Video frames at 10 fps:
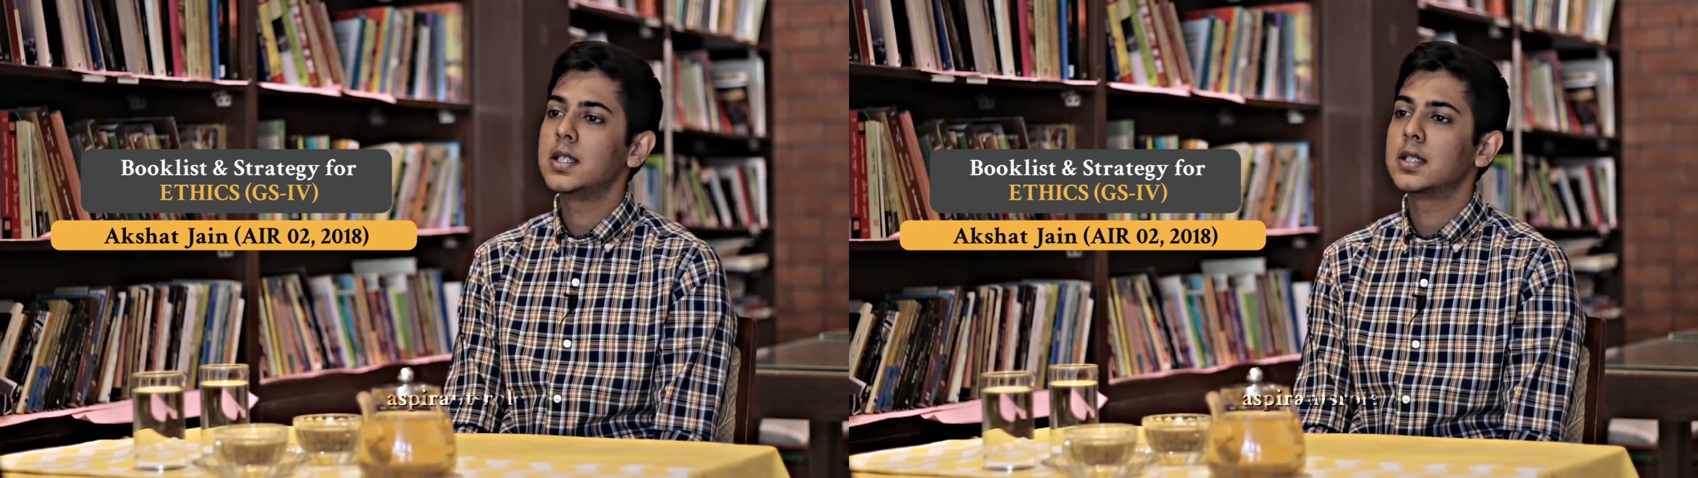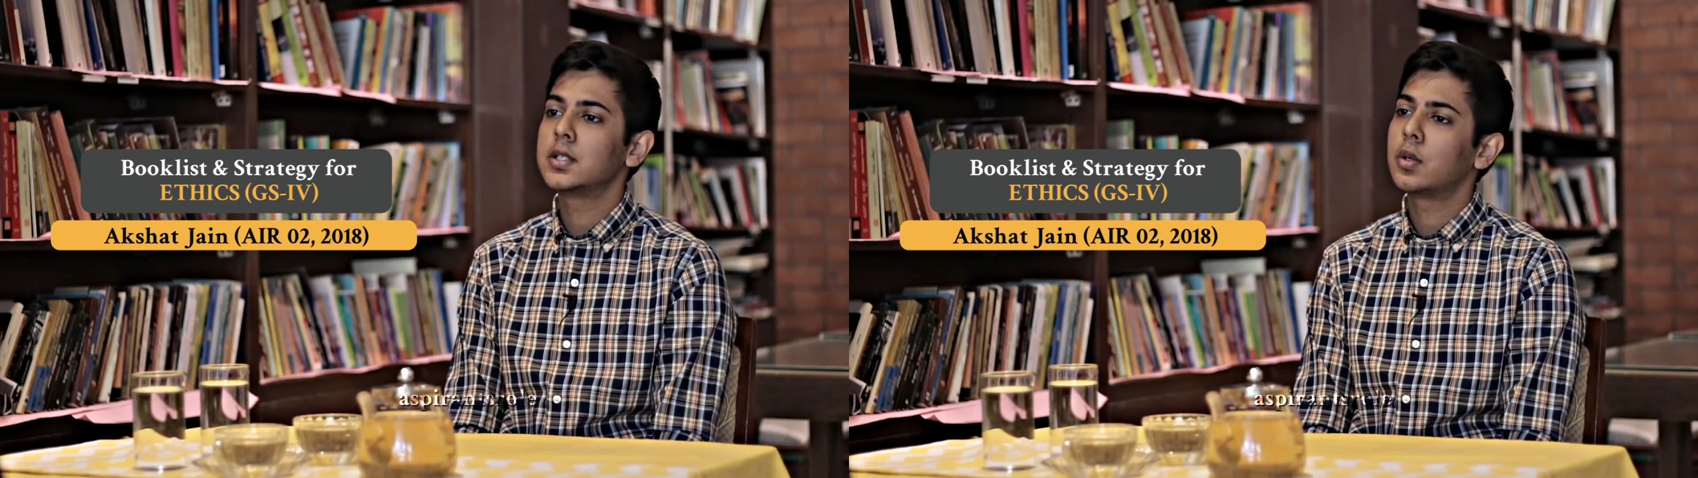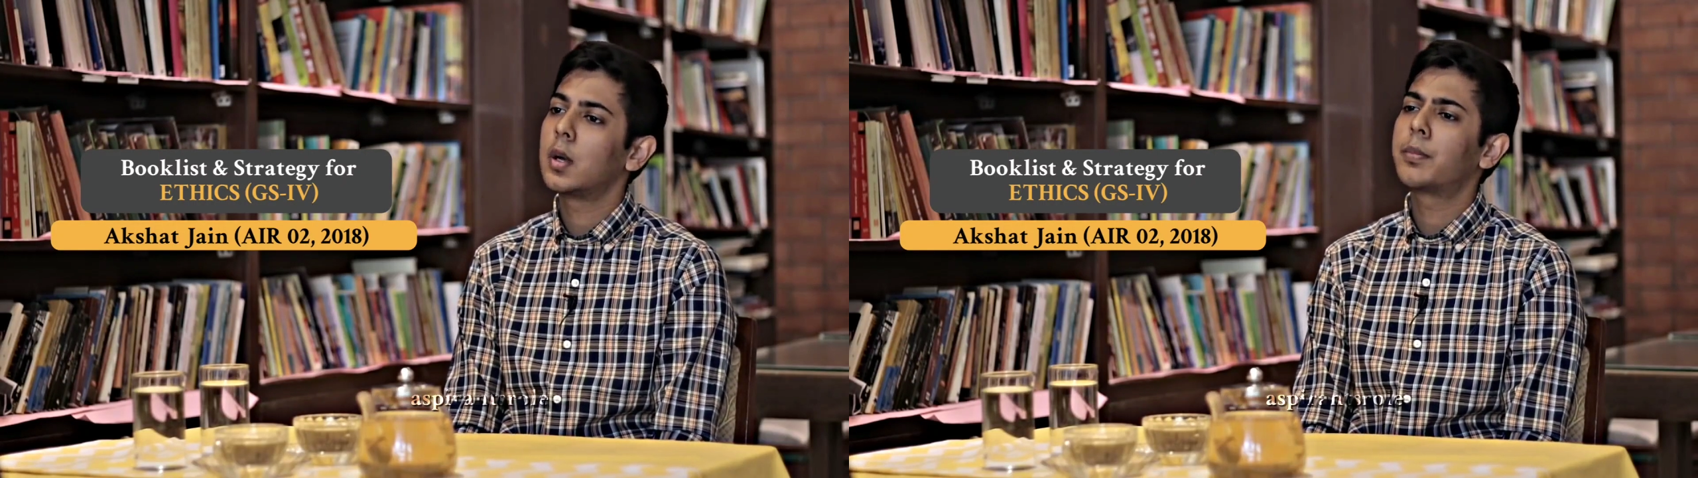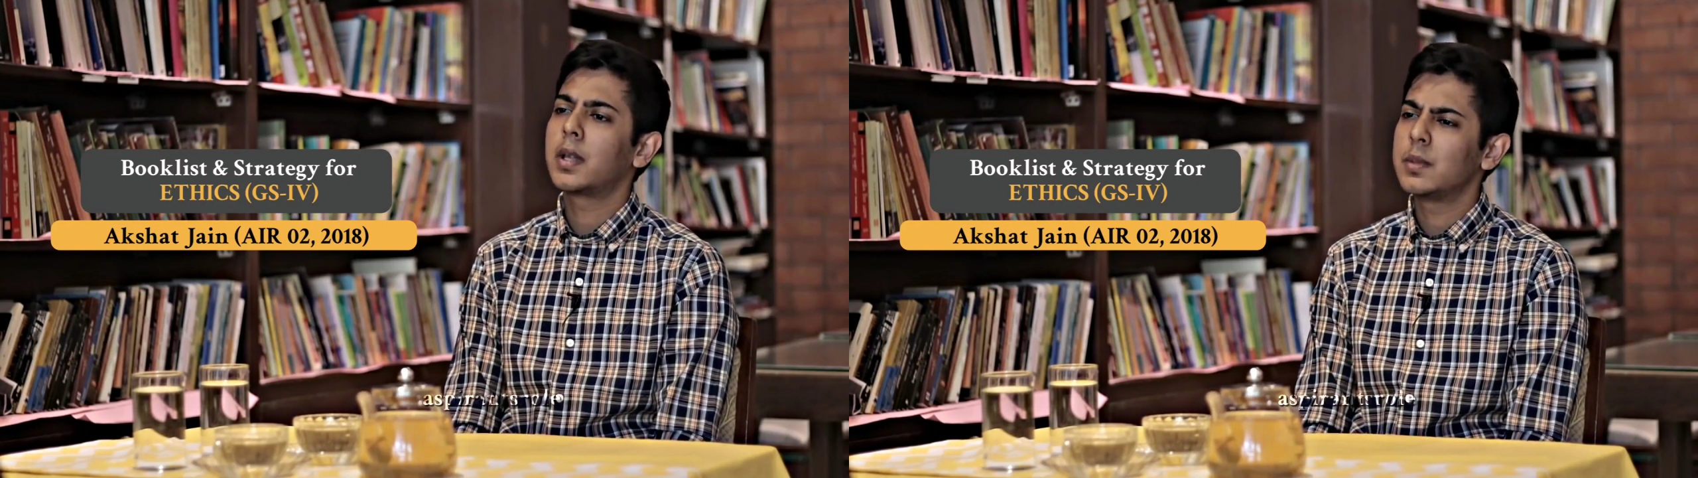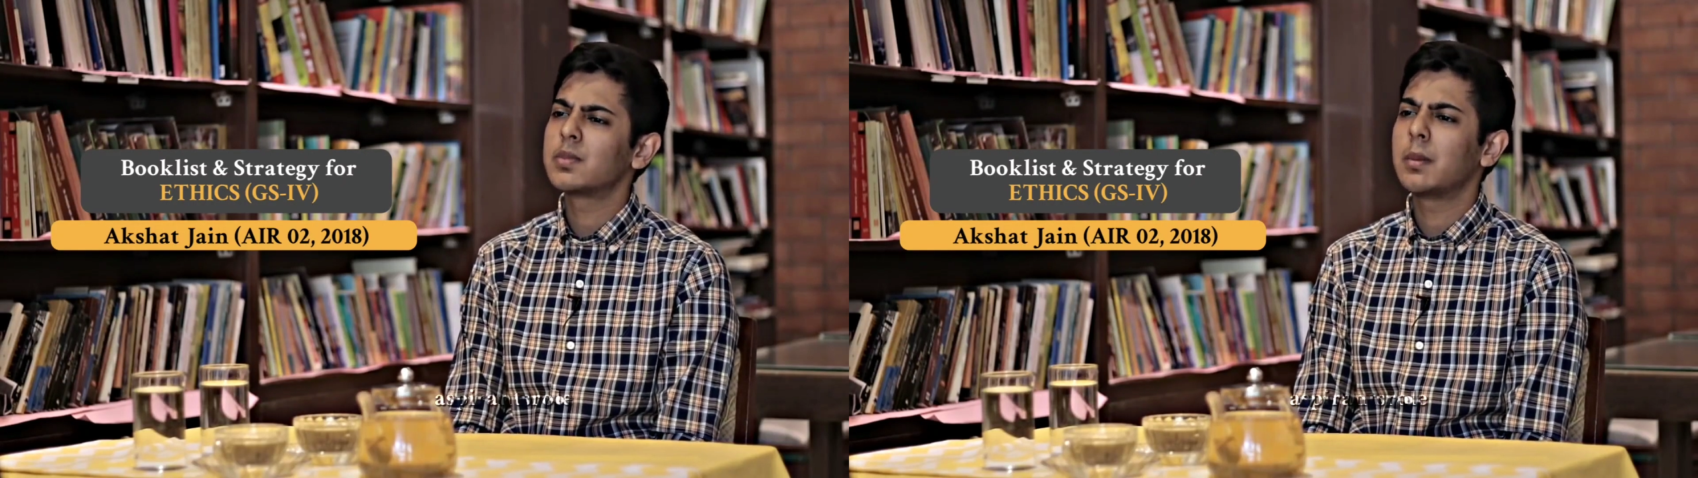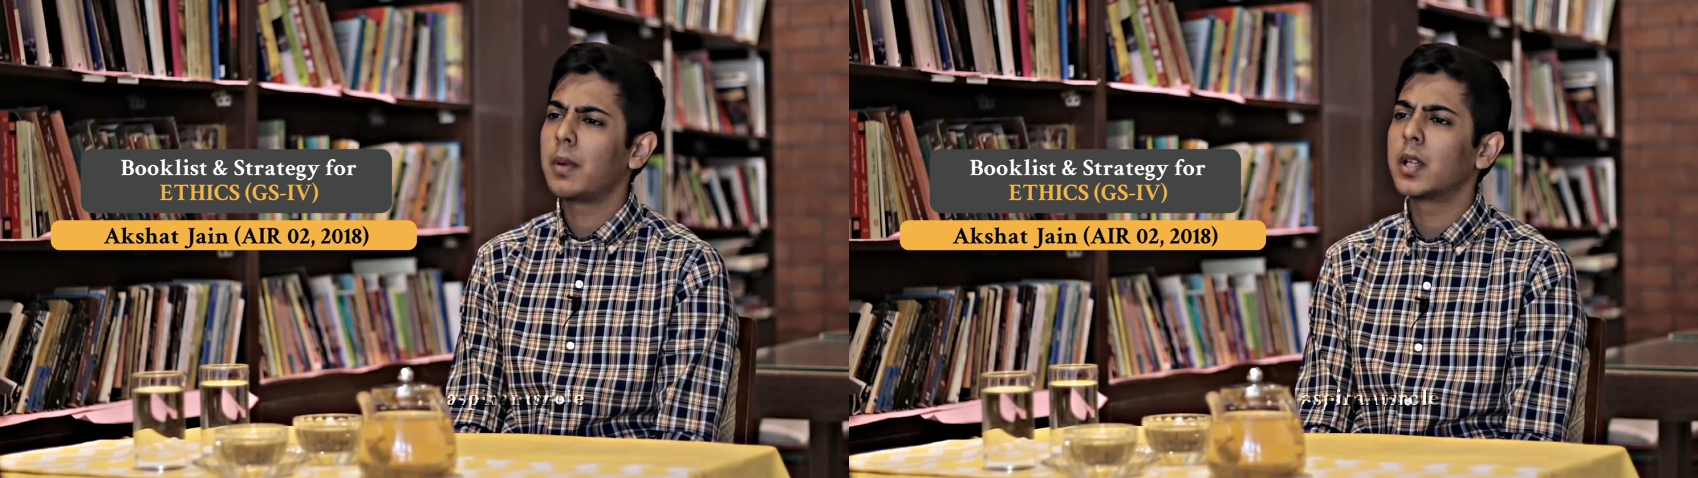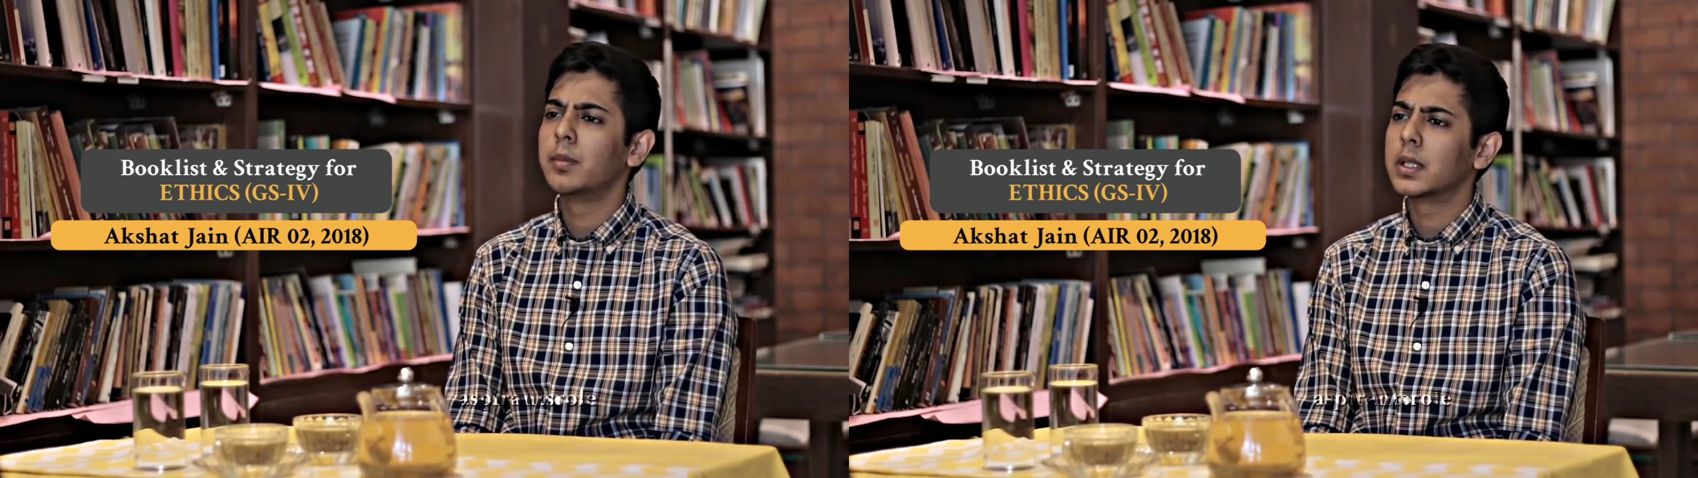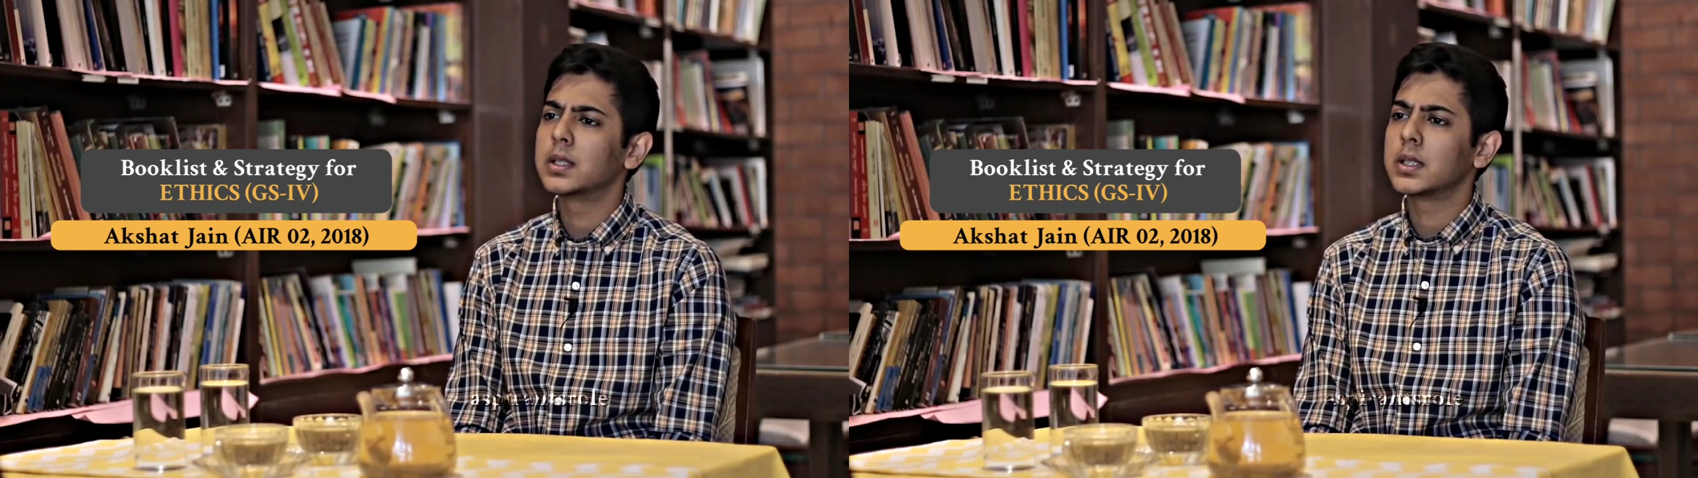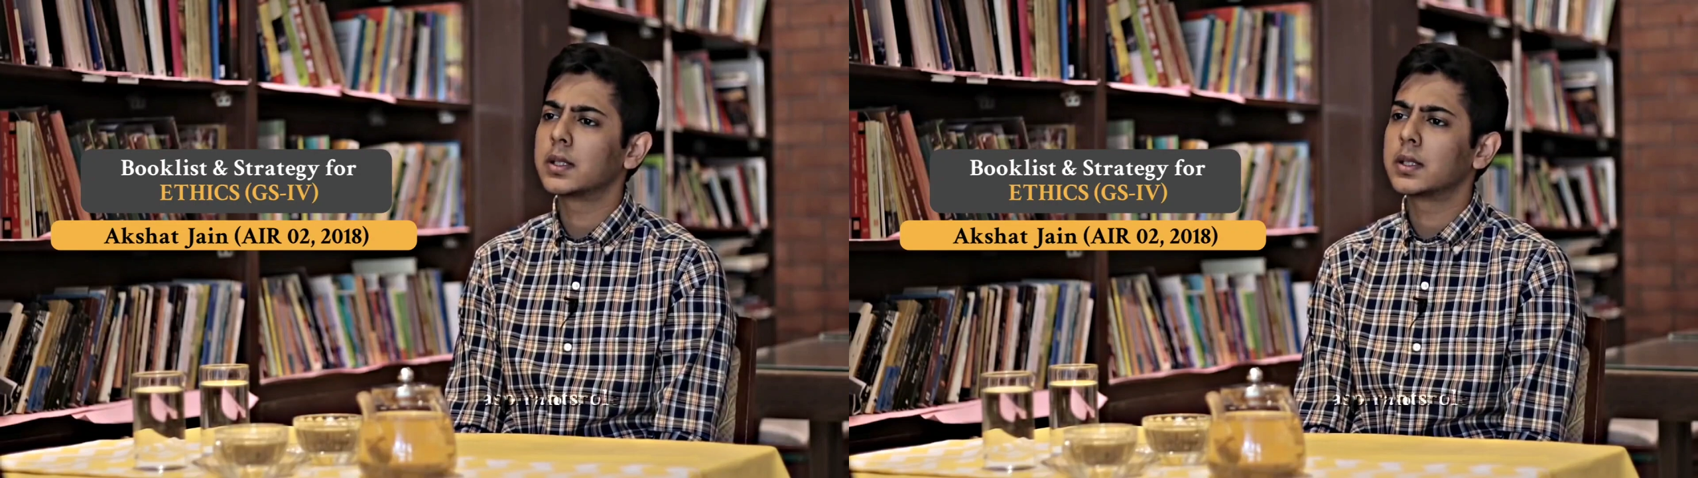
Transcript: चीज़ है जो आप प्रीलिम्स के बाद भी कर